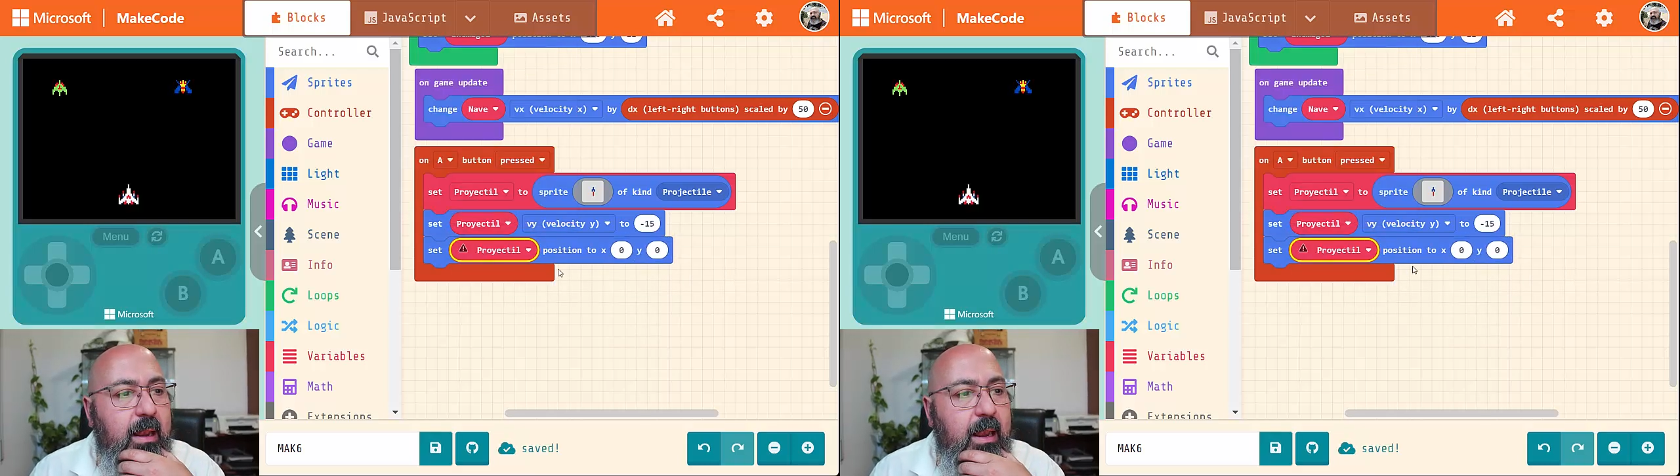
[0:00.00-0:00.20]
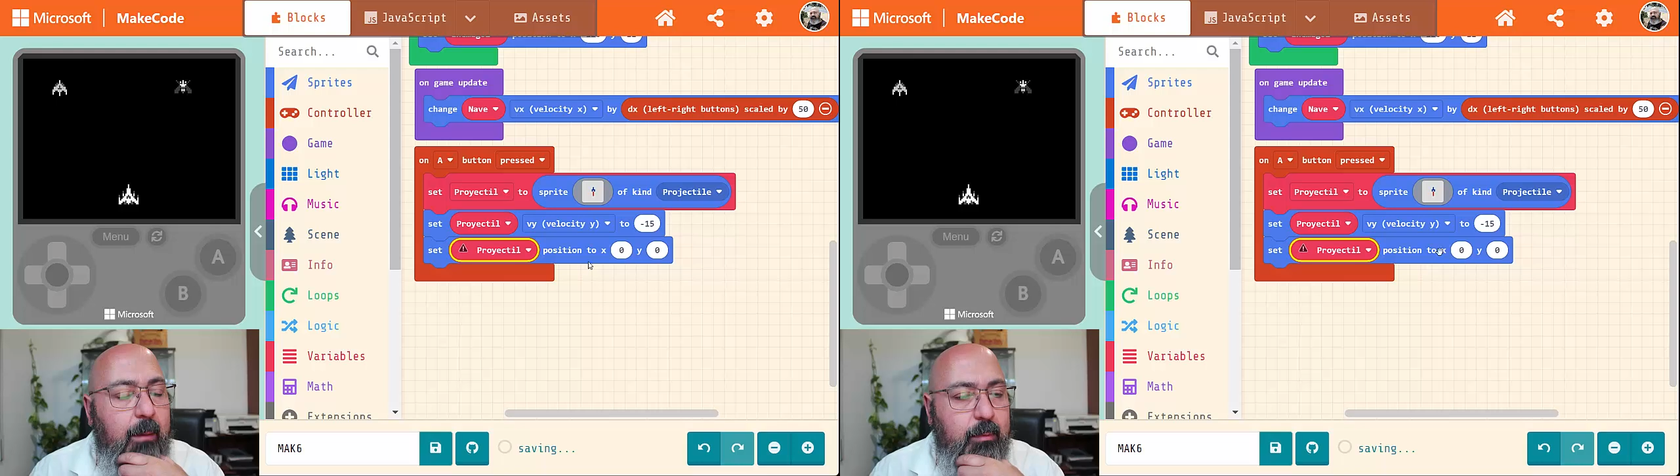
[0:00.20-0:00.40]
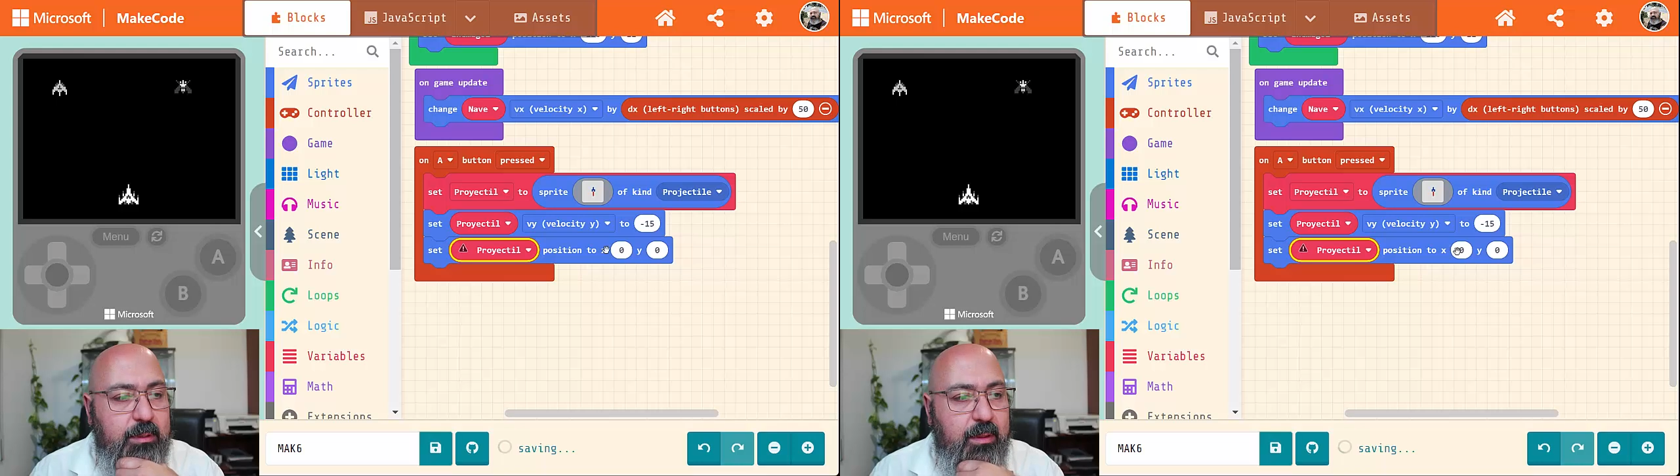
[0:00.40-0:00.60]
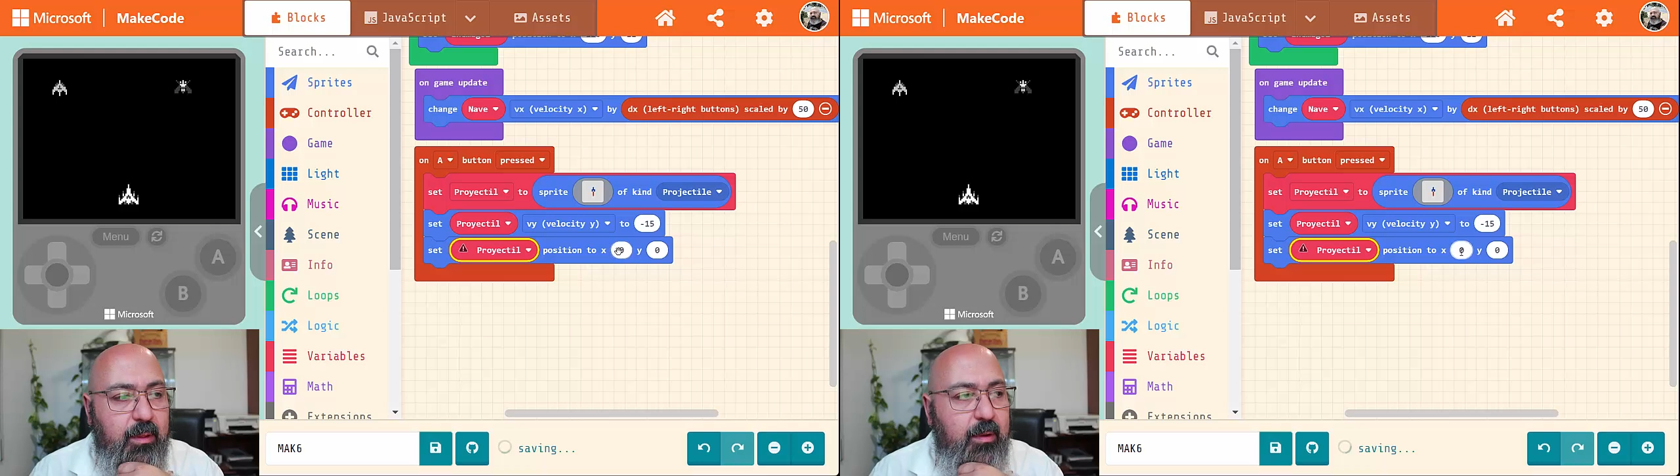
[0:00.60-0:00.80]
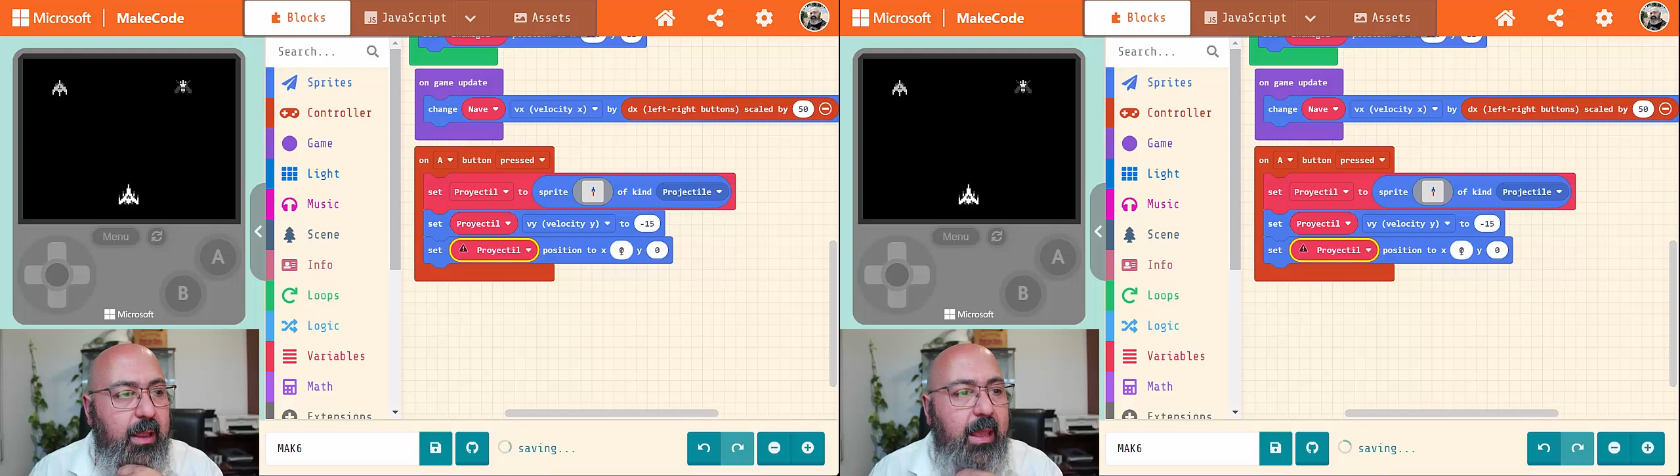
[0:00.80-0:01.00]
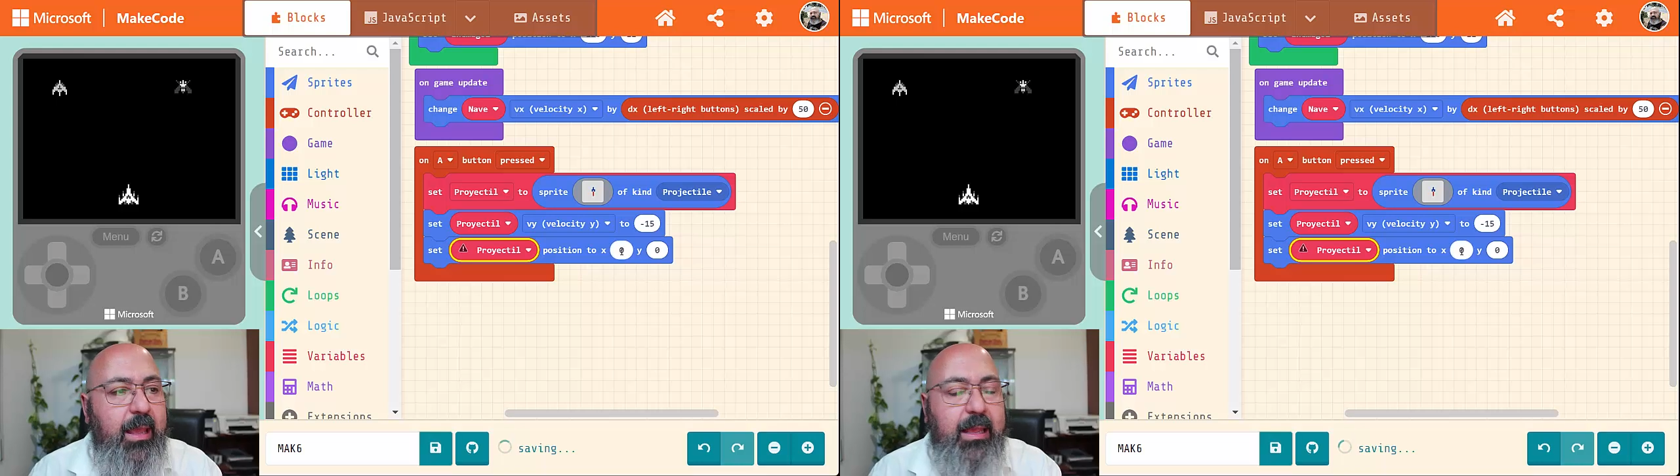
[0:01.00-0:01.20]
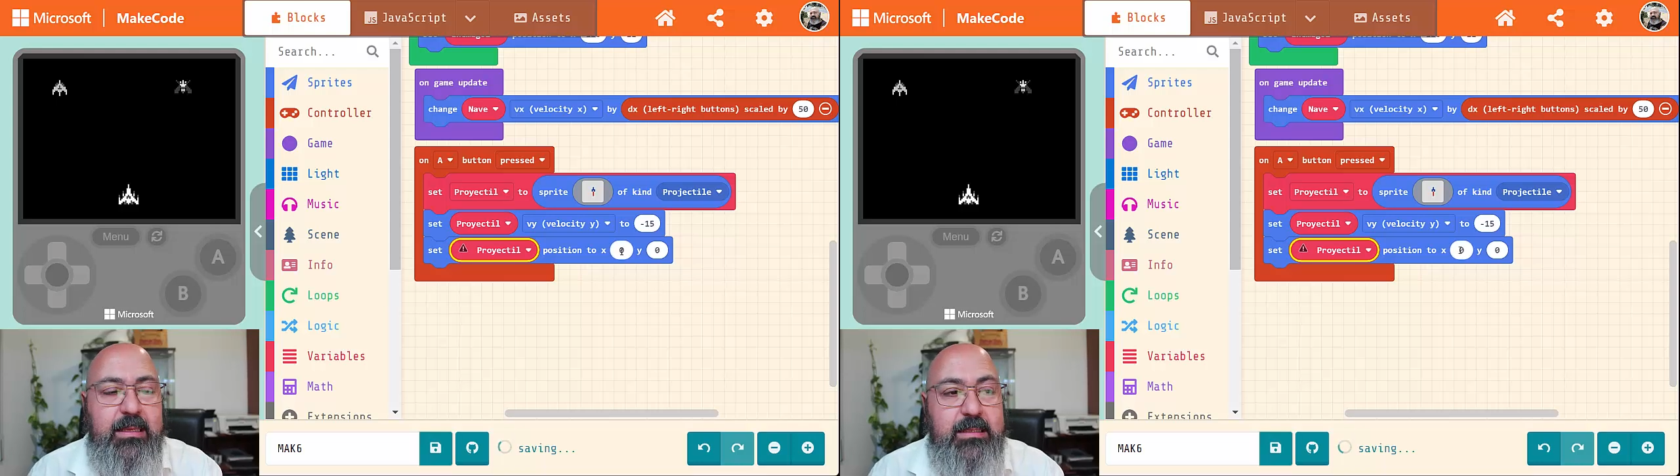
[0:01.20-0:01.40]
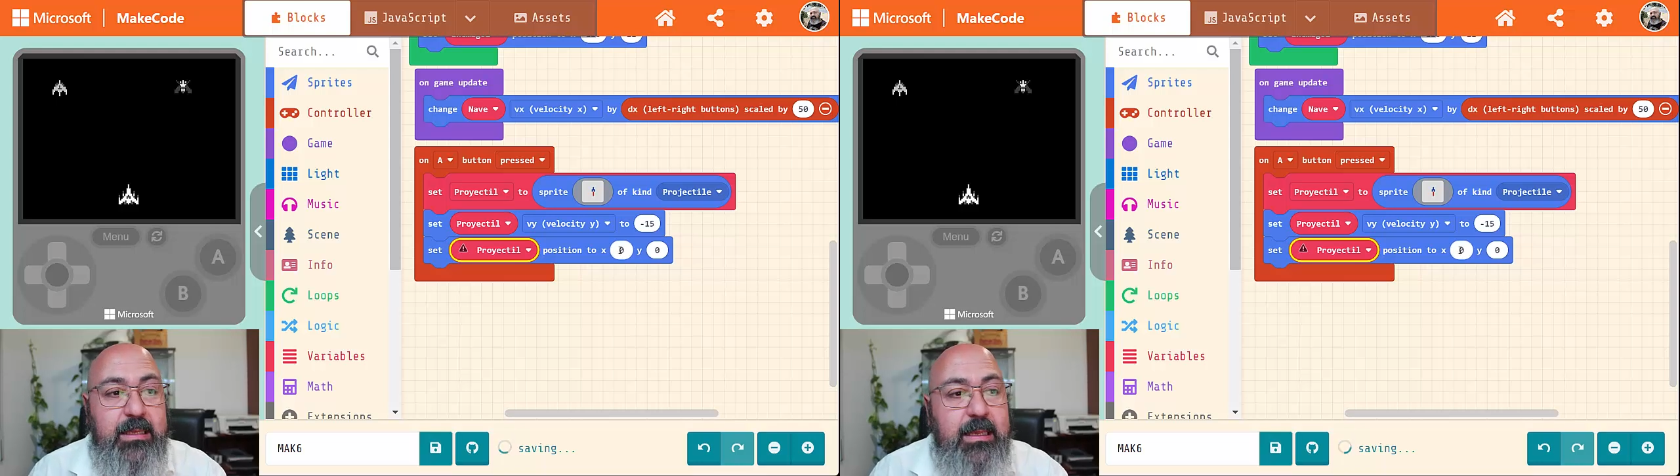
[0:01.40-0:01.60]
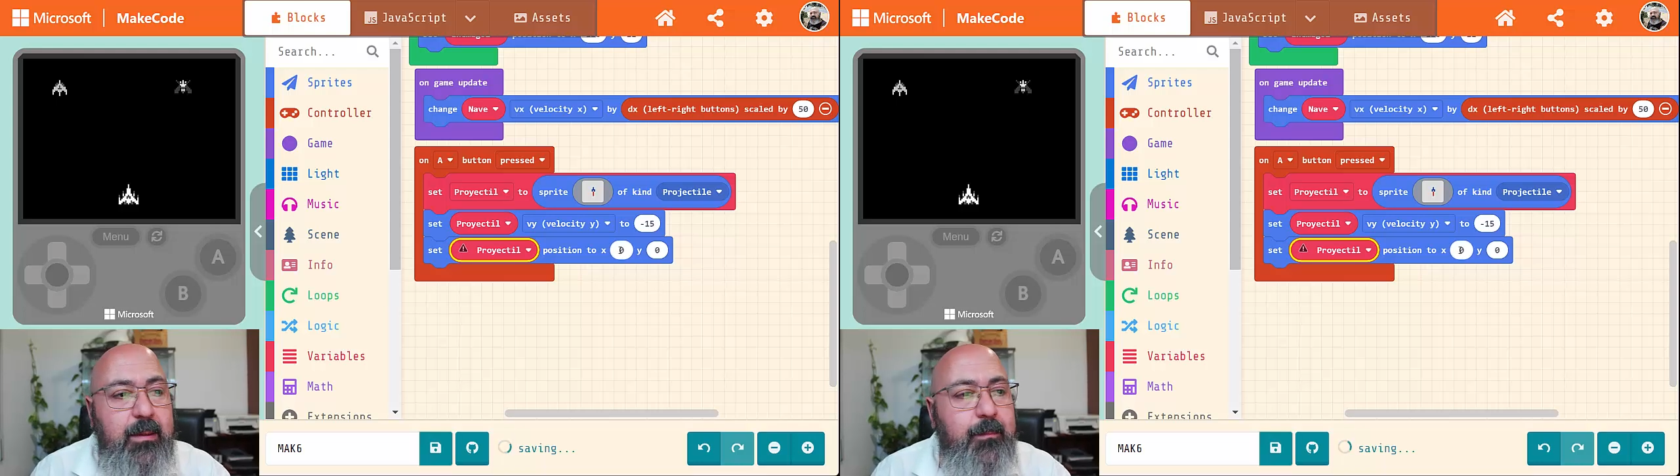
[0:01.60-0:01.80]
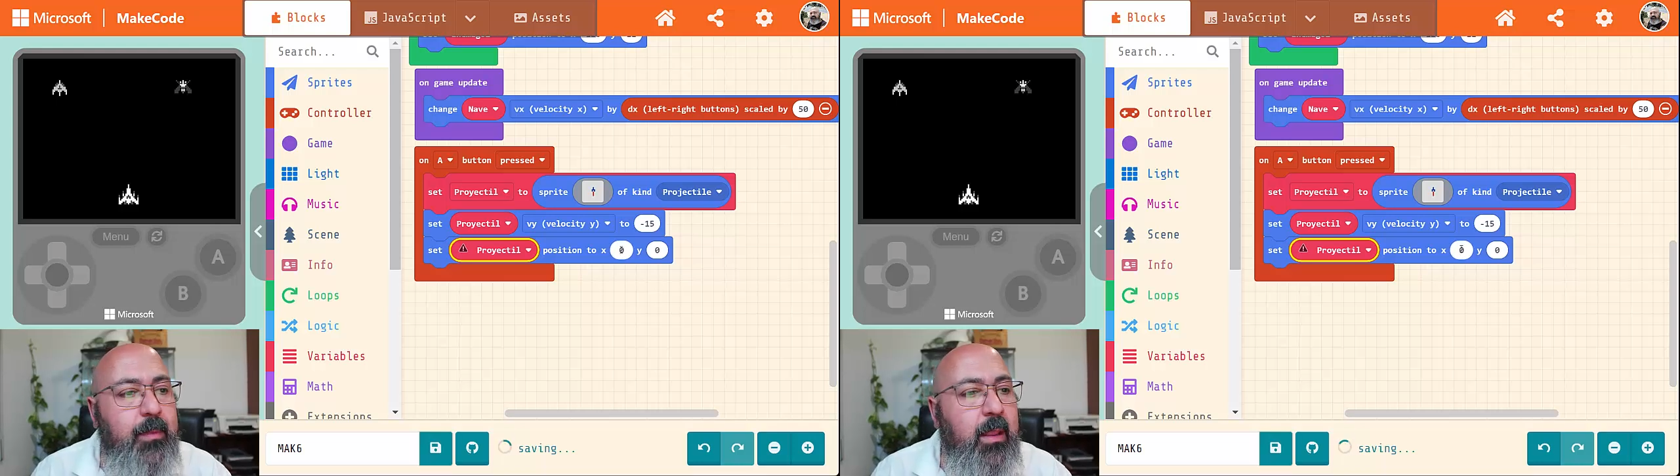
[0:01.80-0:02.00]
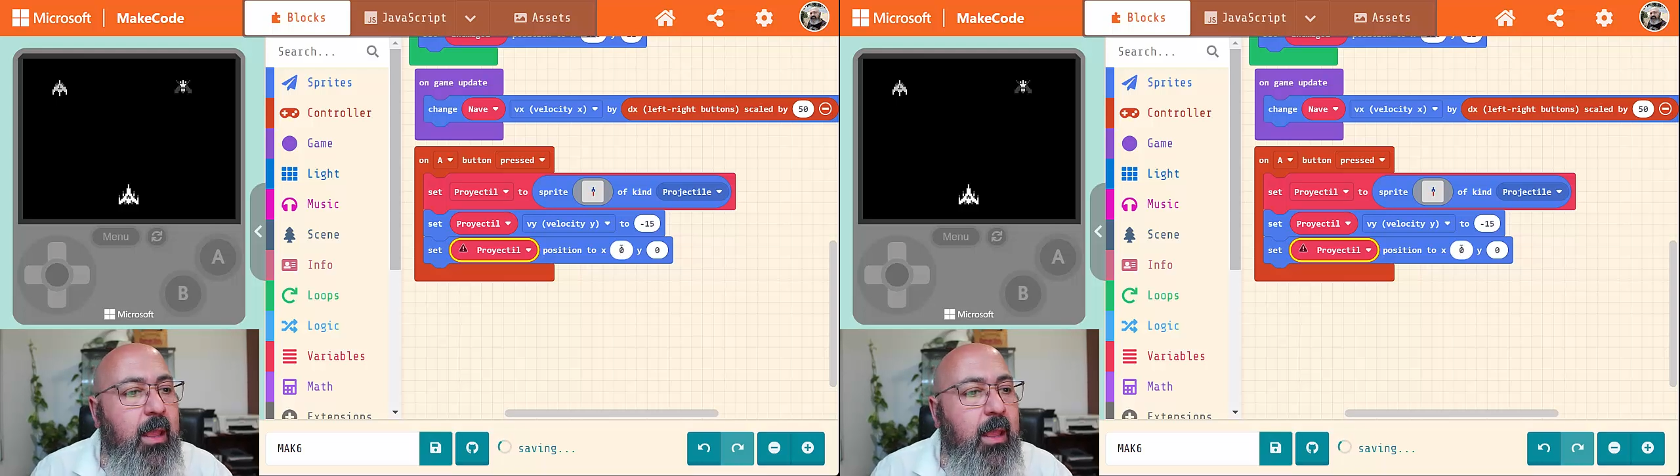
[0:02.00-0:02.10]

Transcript: la posición X y